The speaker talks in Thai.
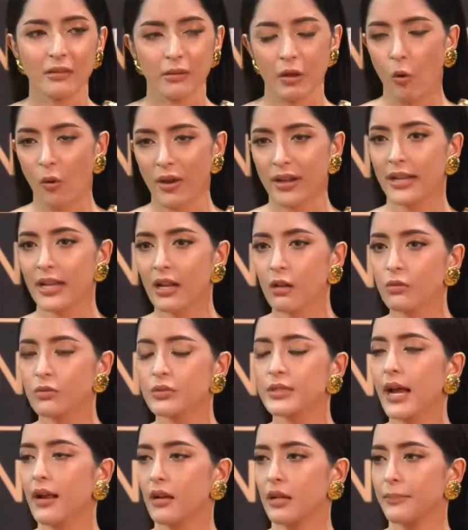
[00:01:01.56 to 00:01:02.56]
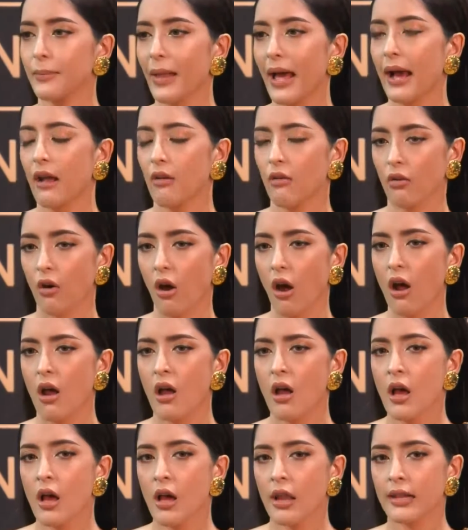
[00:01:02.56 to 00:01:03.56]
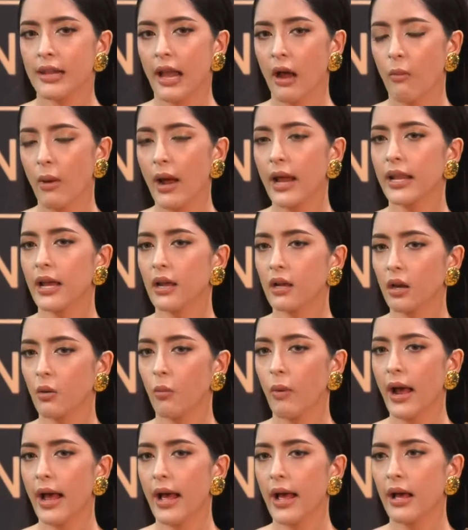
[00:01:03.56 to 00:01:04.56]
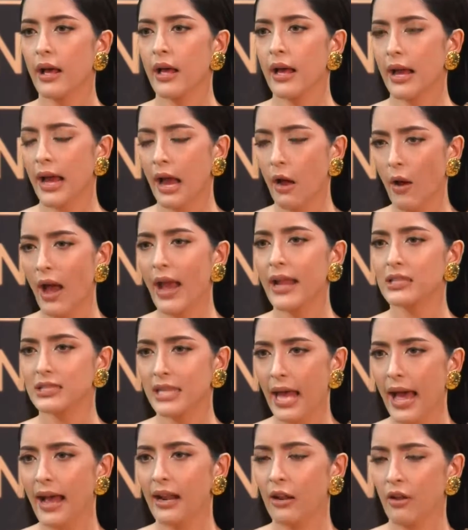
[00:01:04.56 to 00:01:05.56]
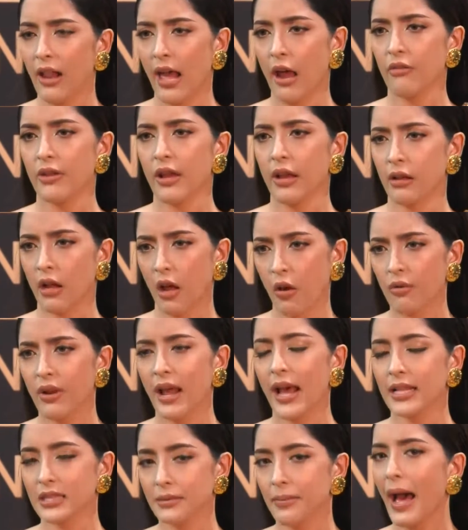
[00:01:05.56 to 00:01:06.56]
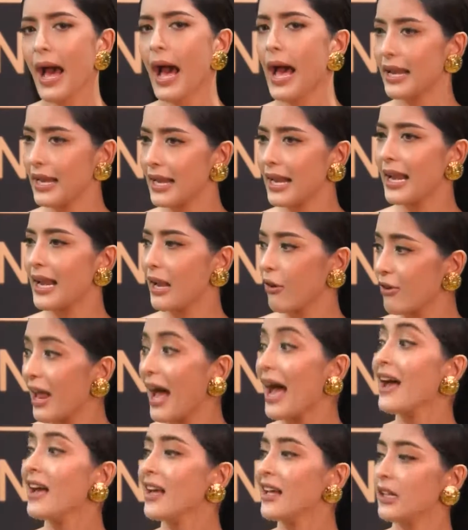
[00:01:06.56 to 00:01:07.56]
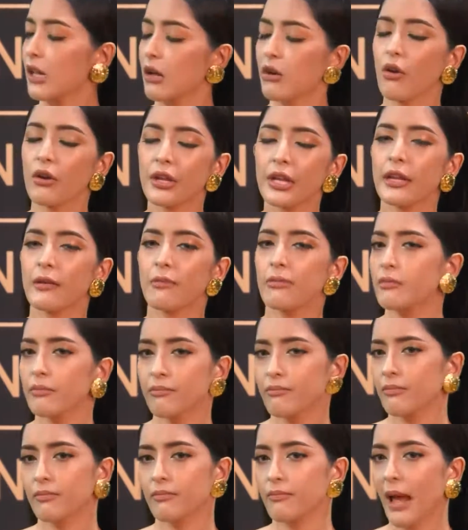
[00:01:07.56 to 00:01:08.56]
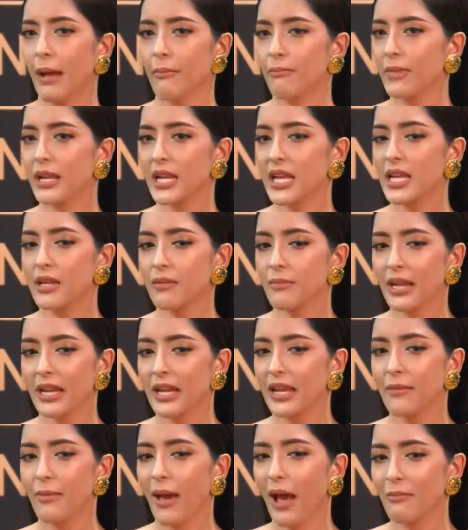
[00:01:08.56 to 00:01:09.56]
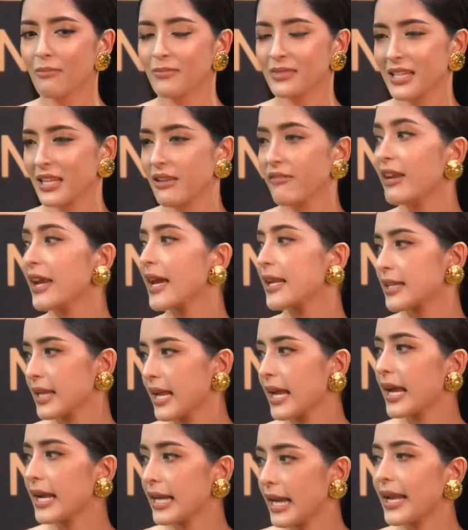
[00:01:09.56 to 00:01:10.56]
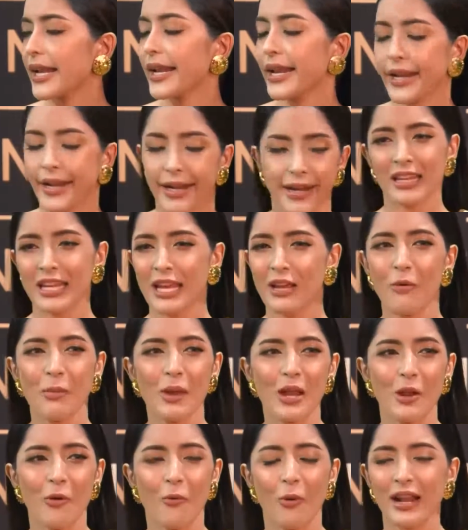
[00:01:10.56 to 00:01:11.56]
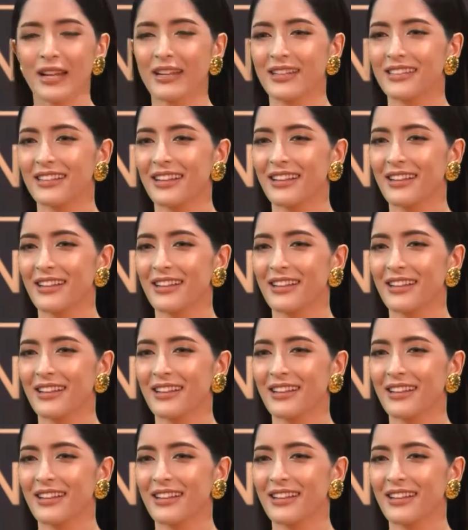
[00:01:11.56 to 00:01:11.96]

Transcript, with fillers: อนๆหรือคนที่เรารู้จักหรือเปล่า แล้วก็เราว่าถ้าเกิดว่าเขาให้จ้างเราแล้วเนี่ยเขาน่าจะผ่านอะไรแล้วนะ แล้วก็คิดแบบไม่ได้ไม่ได้แบบซีเรียสอะไรขนาดนั้นพี่ก็ไม่รู้ว่า